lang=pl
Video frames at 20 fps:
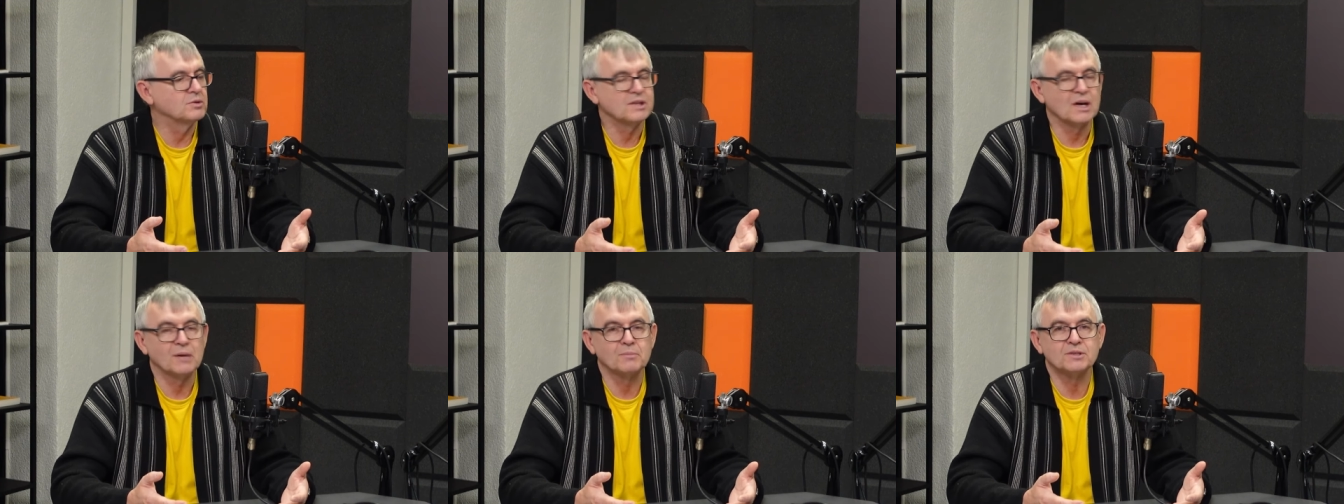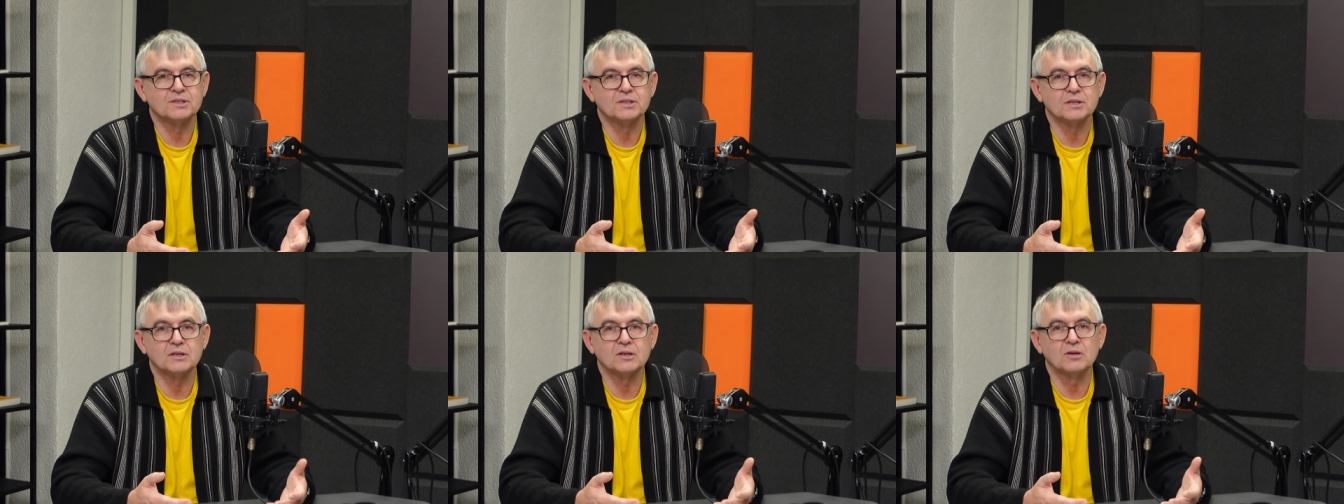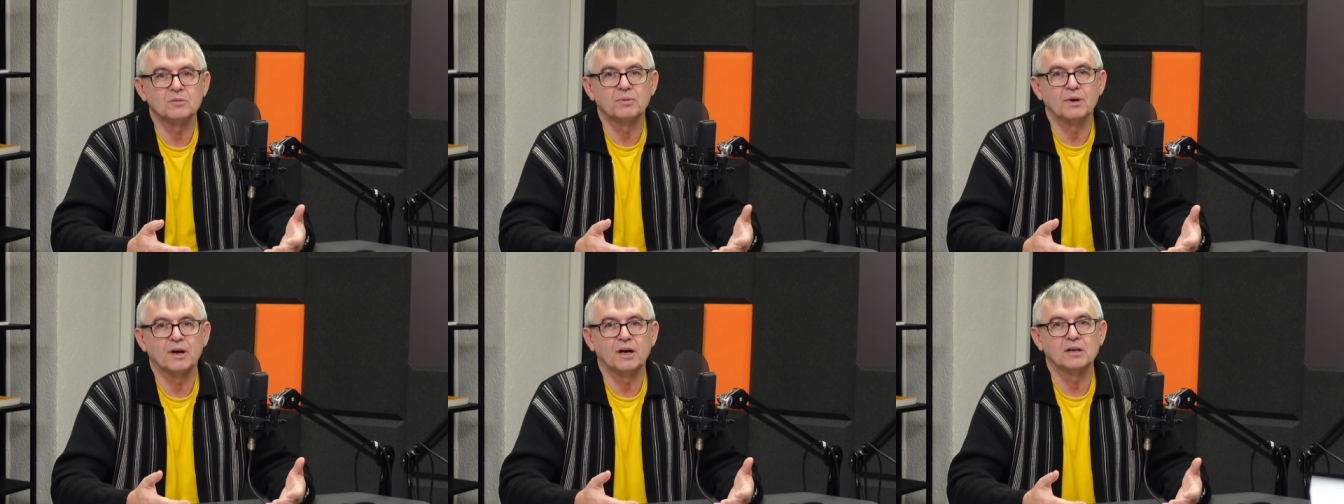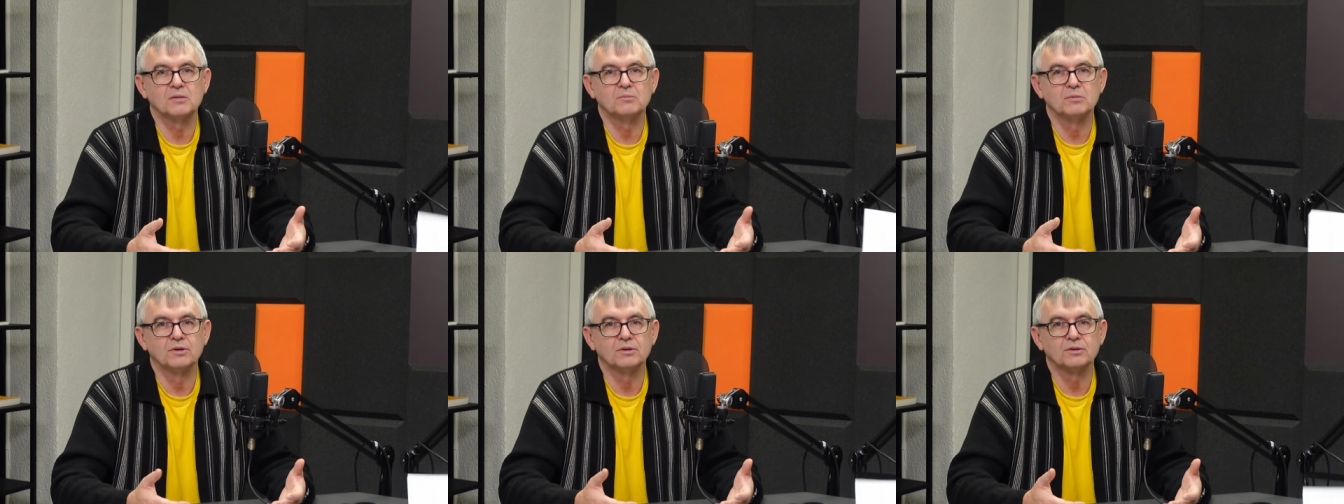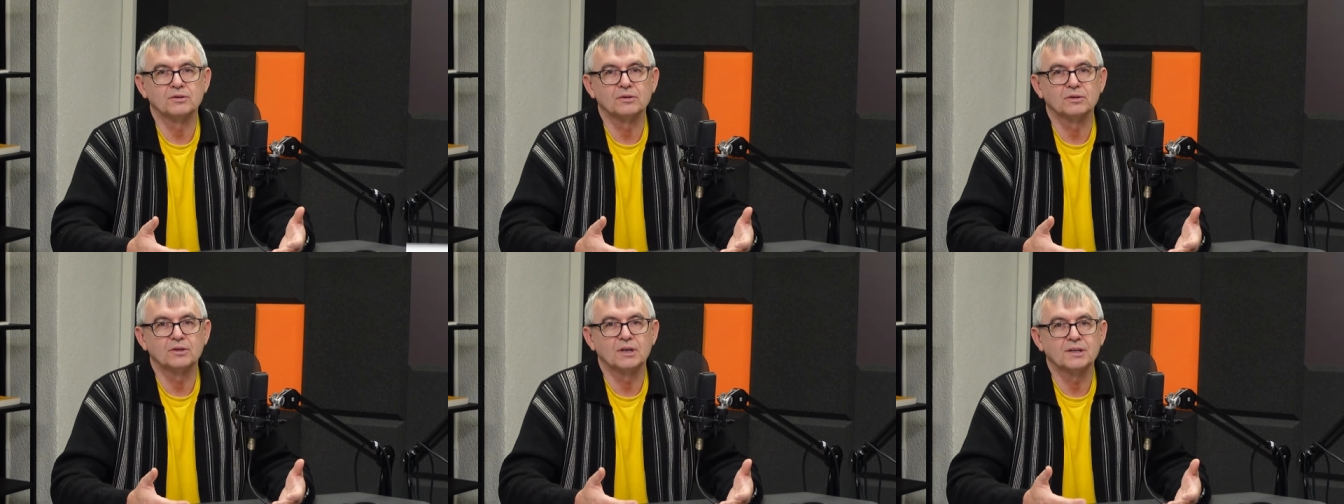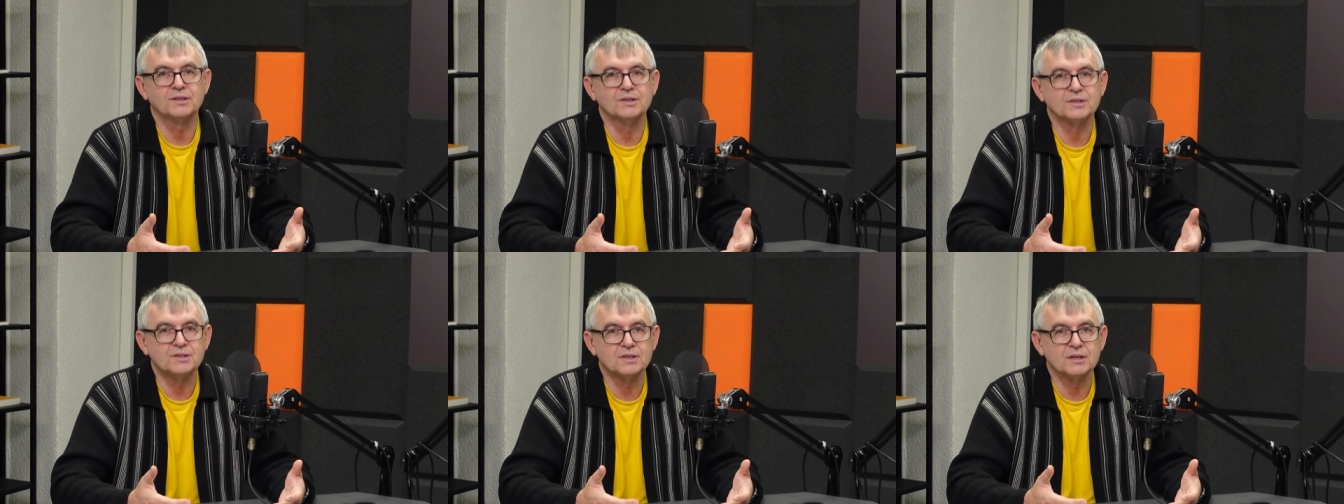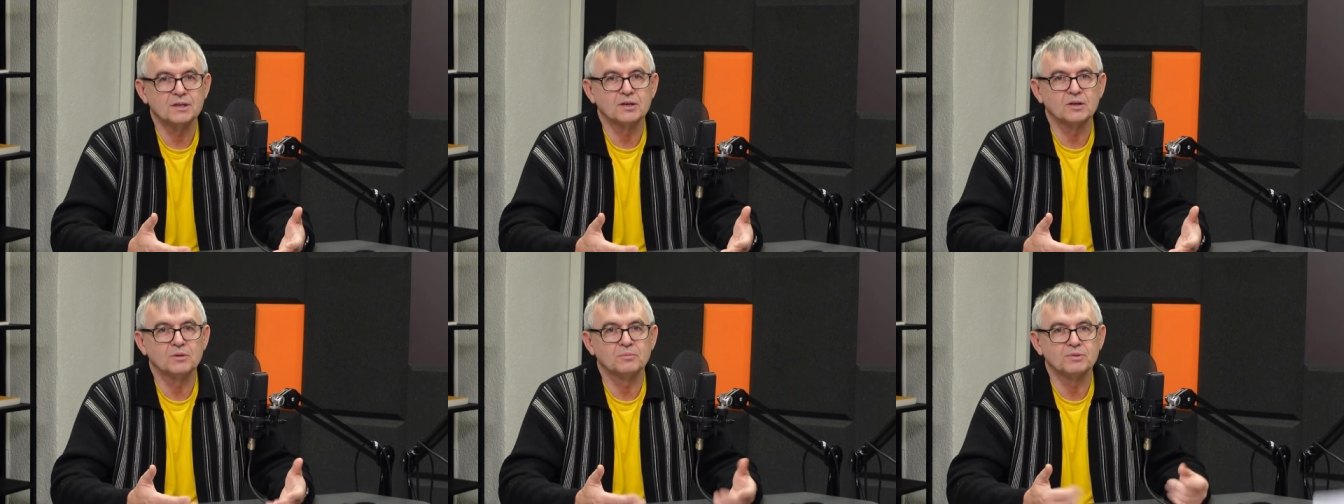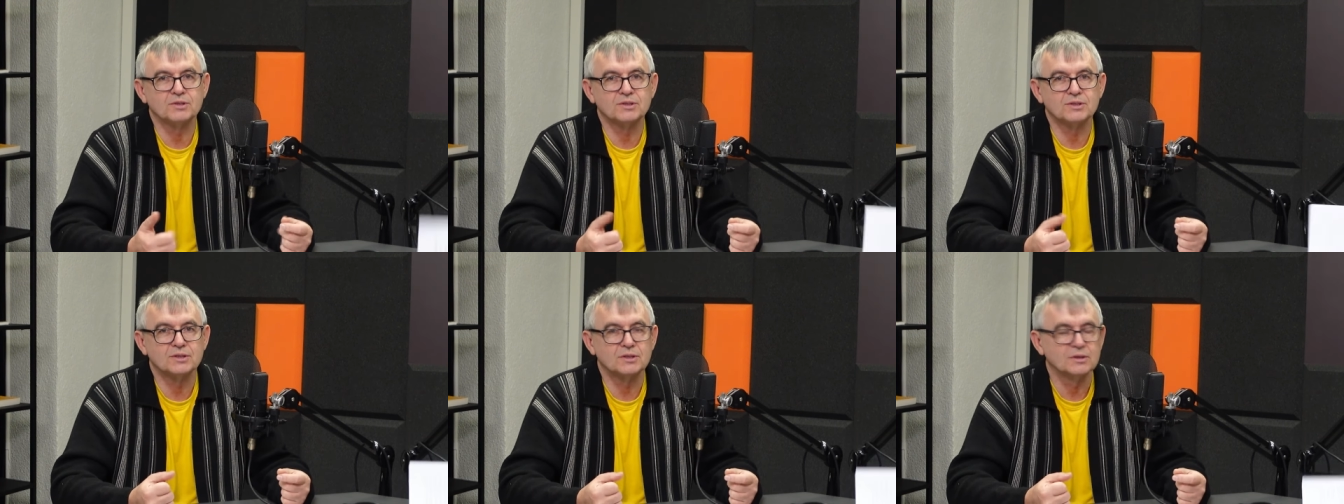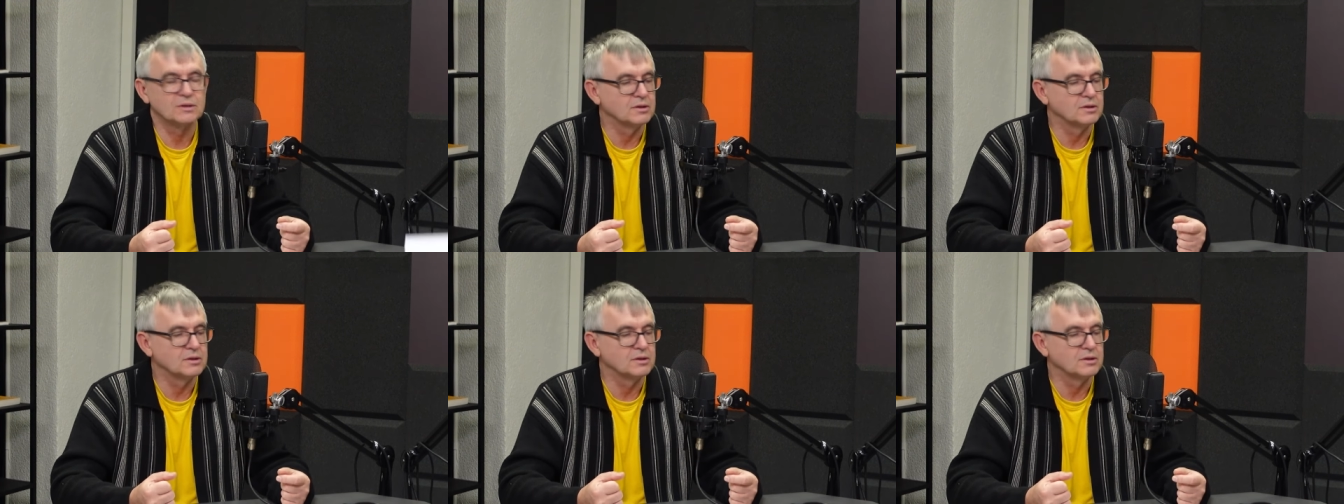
sam syrop albo ten syrop z,